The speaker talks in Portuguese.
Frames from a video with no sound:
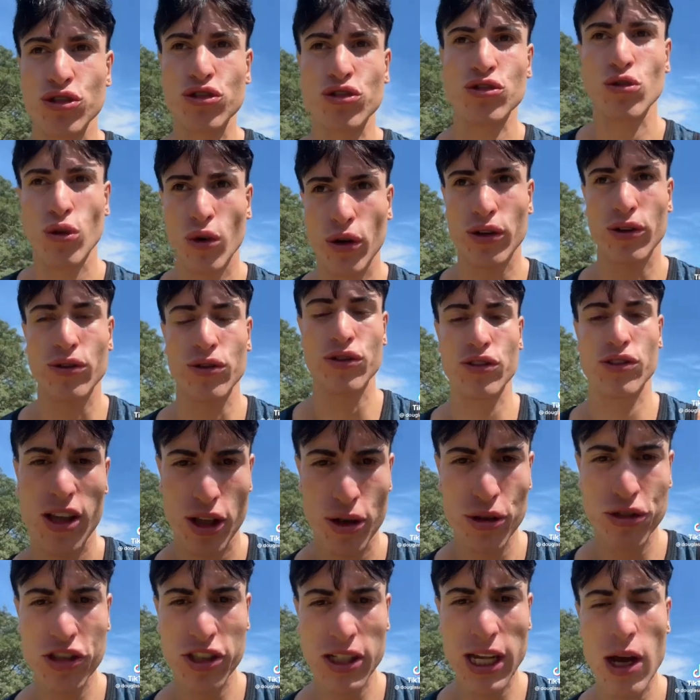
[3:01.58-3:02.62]
sonhos. E
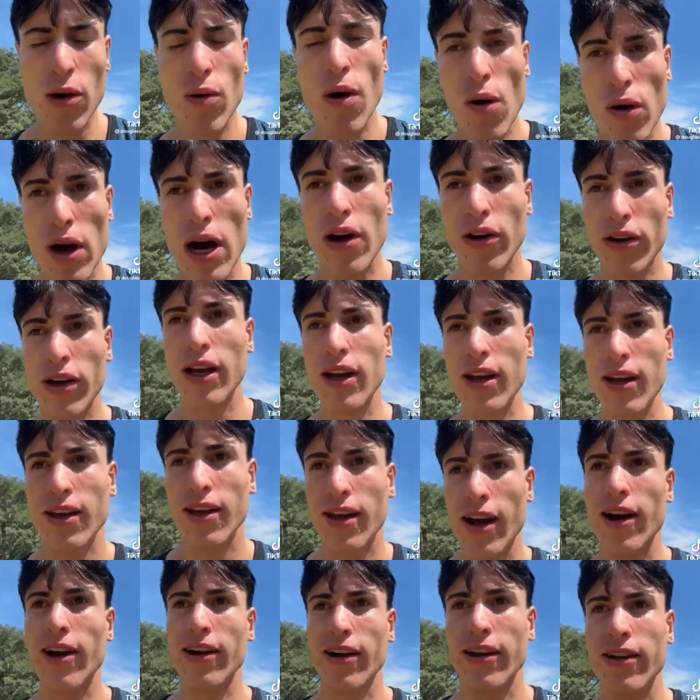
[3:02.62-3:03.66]
eu sei qual carro que ele
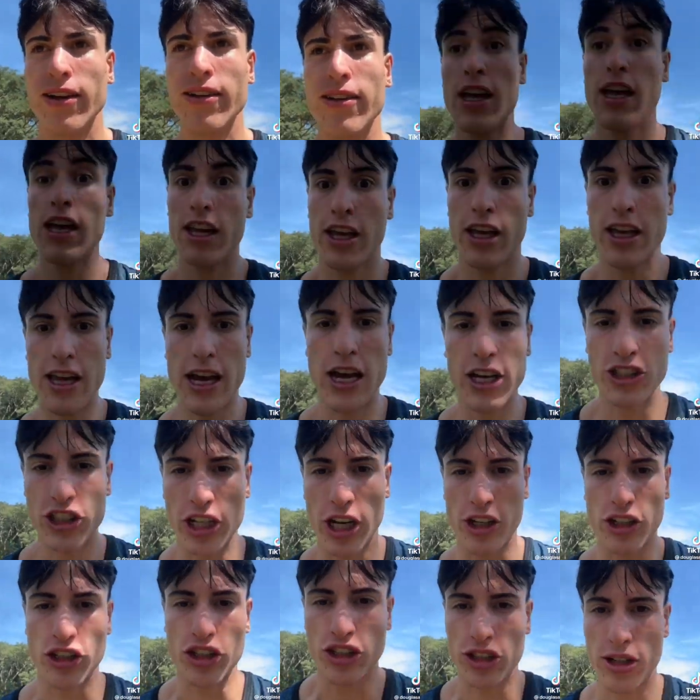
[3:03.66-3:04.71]
quer, né? E a
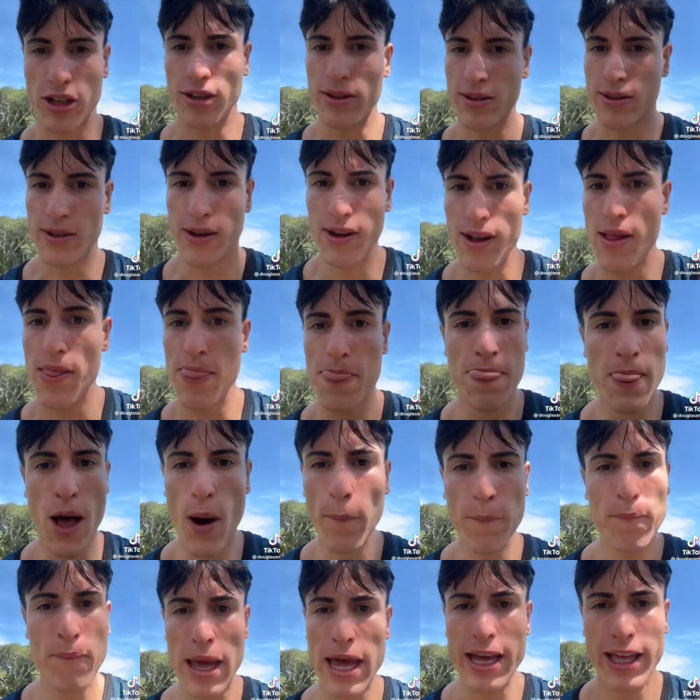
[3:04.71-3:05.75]
gente, não
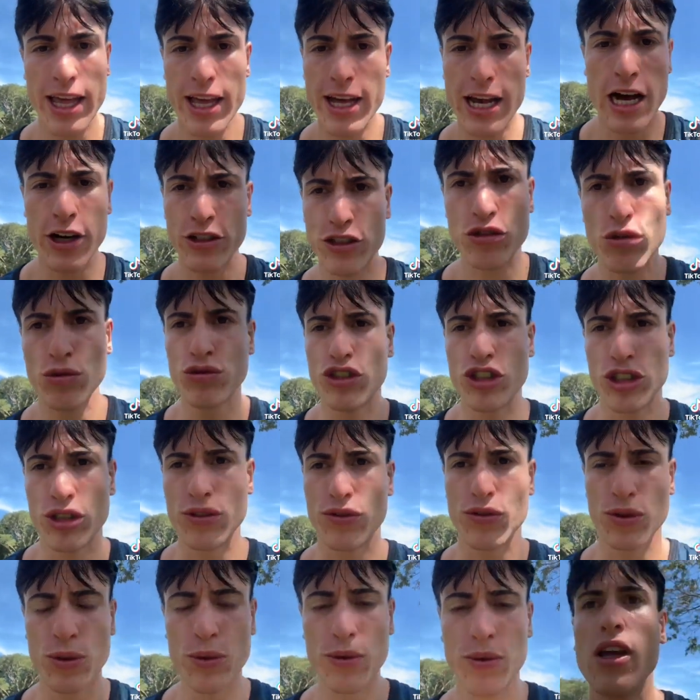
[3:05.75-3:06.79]
peguem carro escondido,
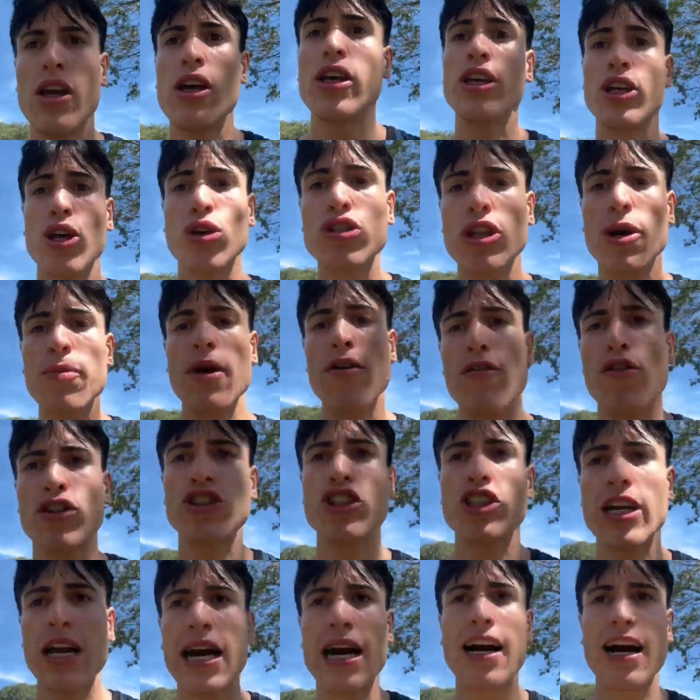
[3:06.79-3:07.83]
viu? E eu também vou
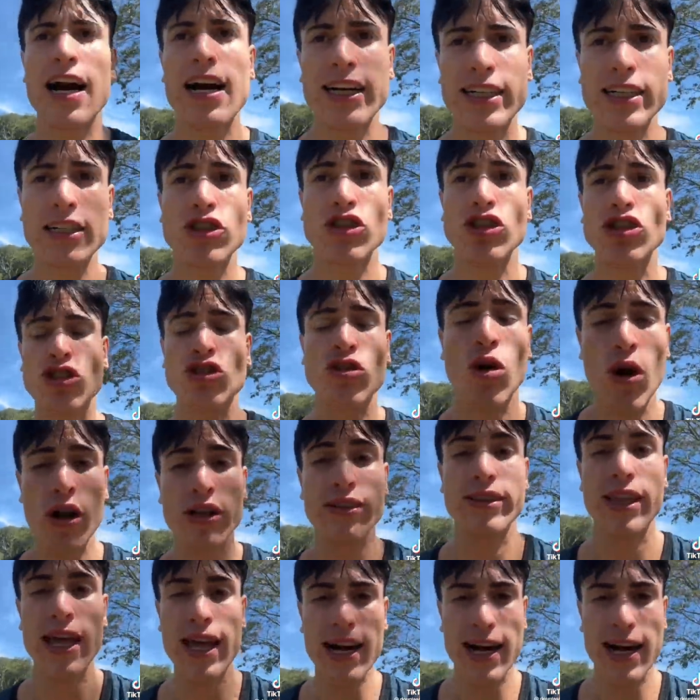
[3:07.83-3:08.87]
tirar carta só de